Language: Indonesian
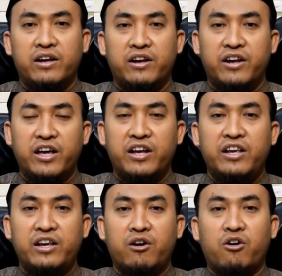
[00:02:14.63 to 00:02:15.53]

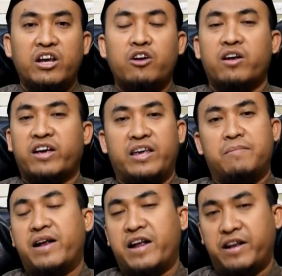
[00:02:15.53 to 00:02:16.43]
dari koridor
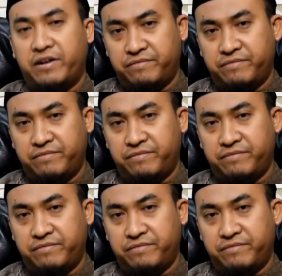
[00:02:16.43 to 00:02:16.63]
keimanan.